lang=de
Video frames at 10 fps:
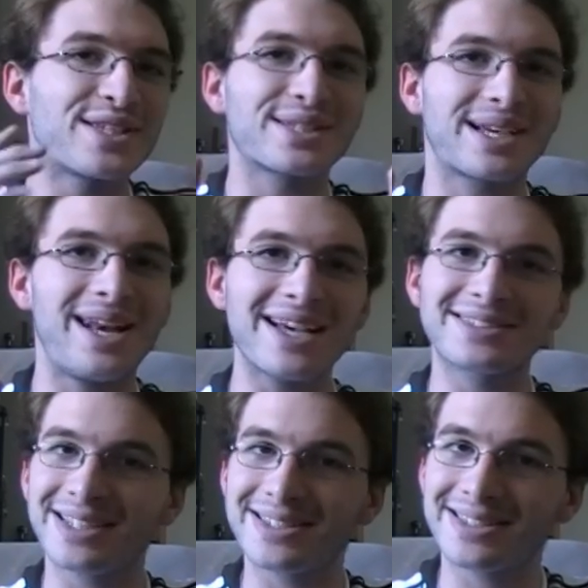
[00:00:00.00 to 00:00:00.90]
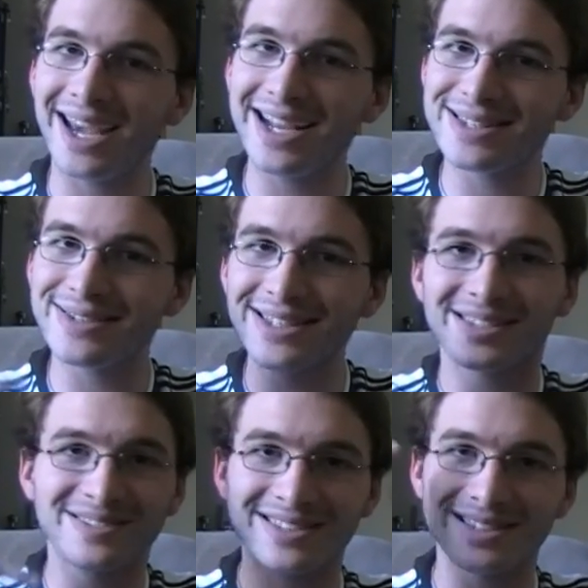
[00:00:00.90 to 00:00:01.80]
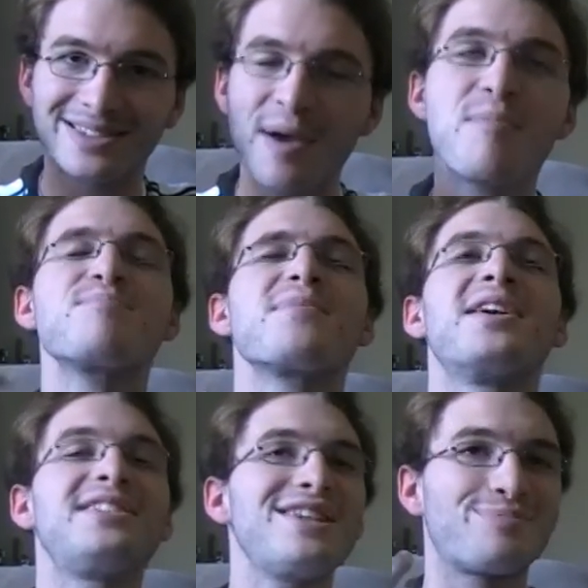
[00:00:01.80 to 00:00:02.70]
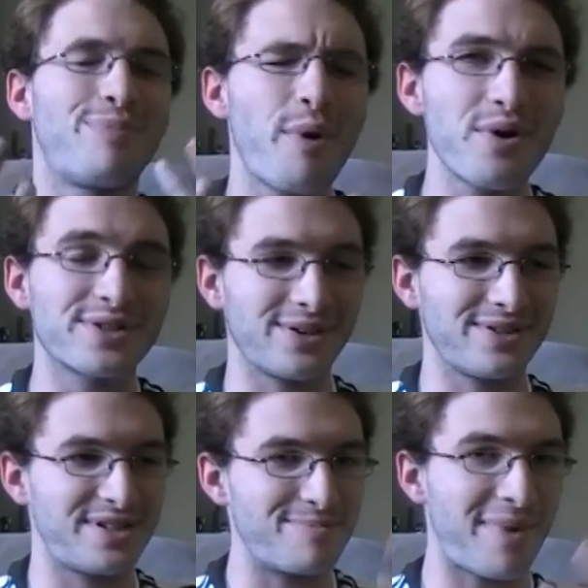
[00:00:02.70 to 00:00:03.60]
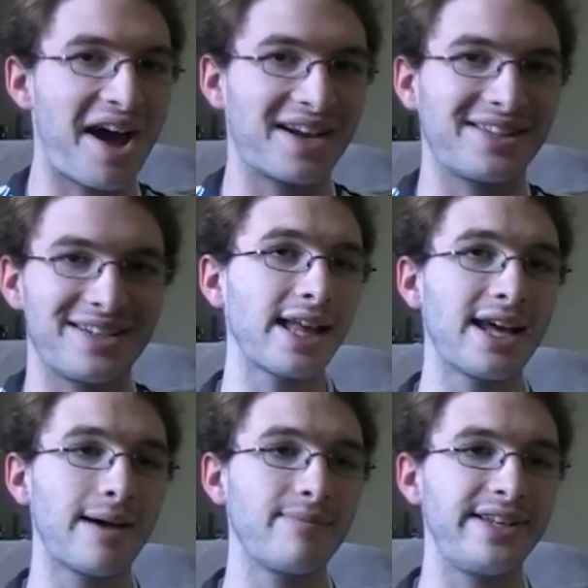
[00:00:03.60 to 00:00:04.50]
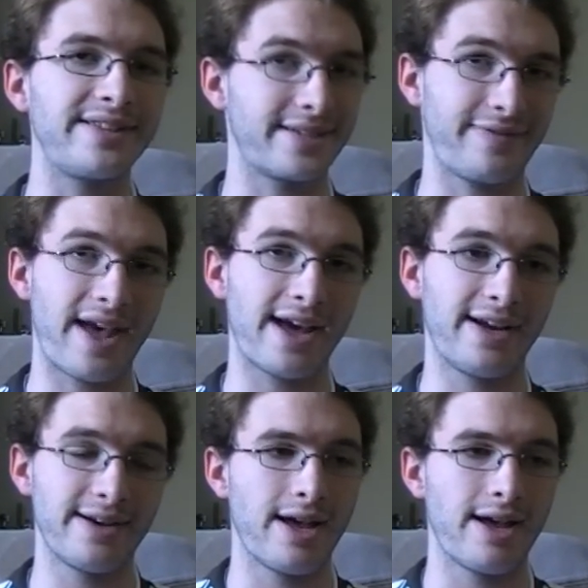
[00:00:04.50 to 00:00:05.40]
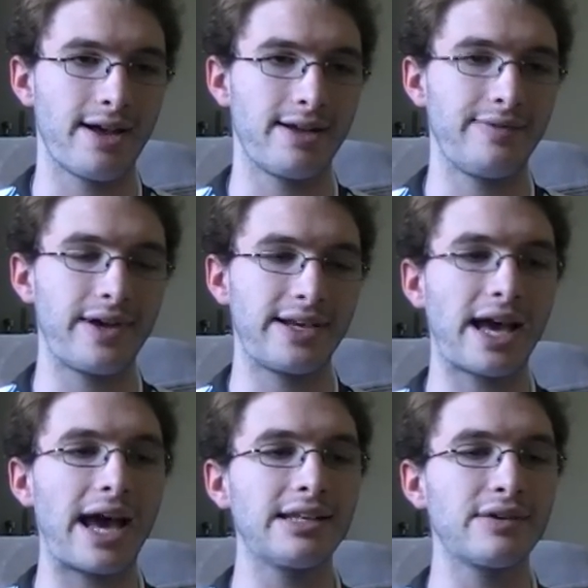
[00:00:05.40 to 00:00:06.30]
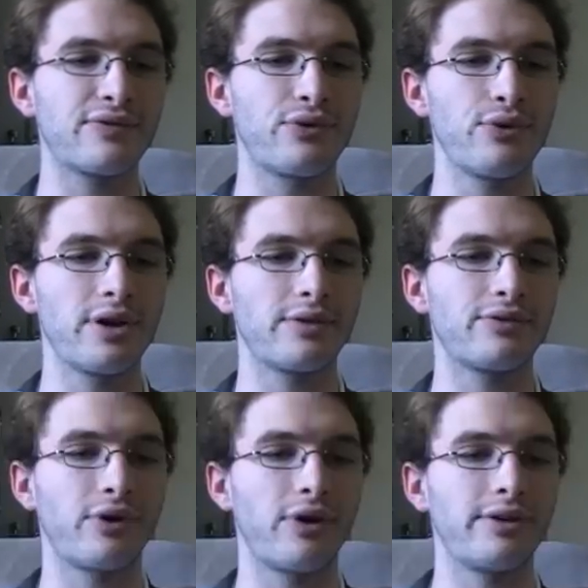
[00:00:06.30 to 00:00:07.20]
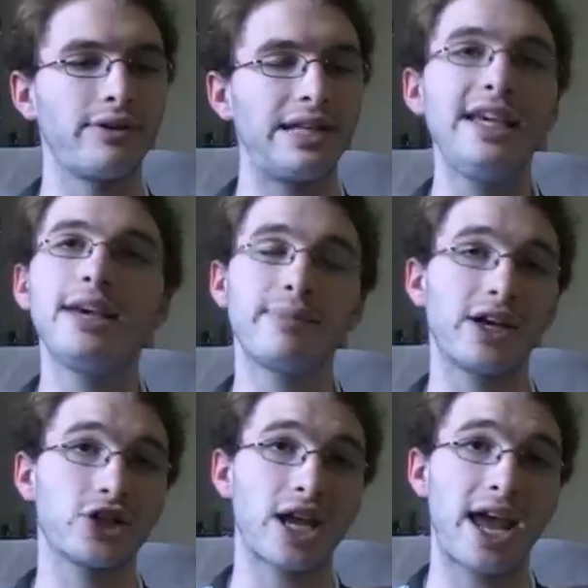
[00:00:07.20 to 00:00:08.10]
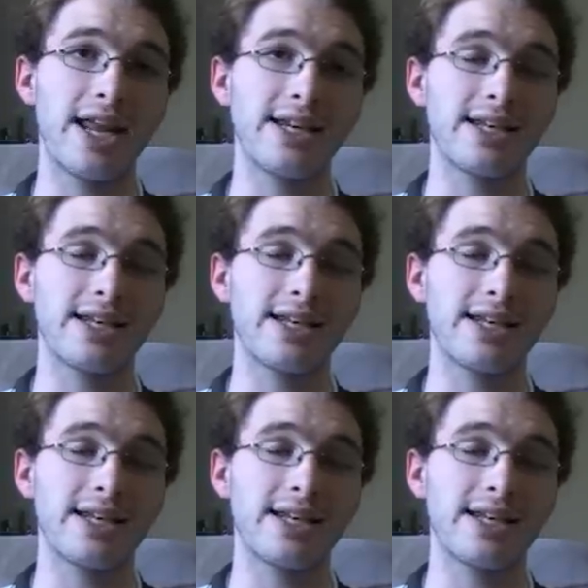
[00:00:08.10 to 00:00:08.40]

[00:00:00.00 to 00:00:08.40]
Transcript: ist klasse, das zeigt so ihre, das ist, sie ist böse und sie mag das. Dann haben wir die Zwerge, äh, die werden angeführt von Ian McShane,